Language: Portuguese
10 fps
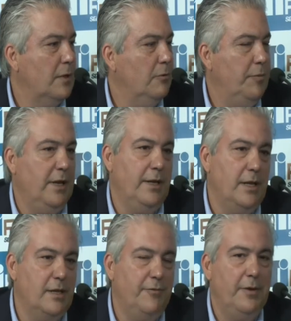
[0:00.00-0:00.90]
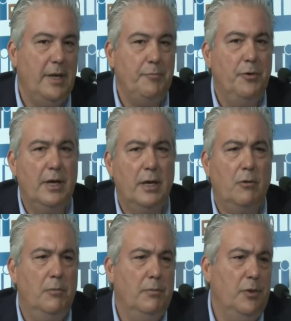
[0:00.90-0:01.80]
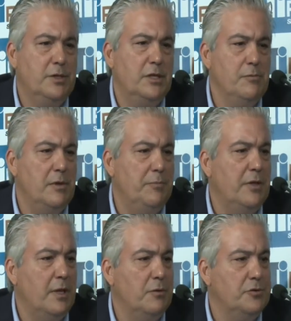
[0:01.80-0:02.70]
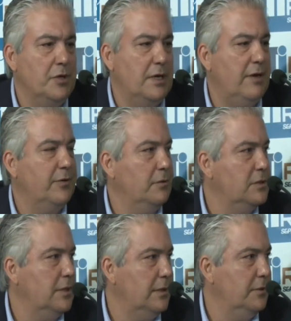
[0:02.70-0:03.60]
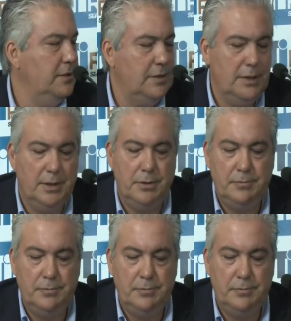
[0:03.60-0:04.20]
o BNDES e a FINEP, porque como nós temos a limitação geográfica do estado do Rio de Janeiro.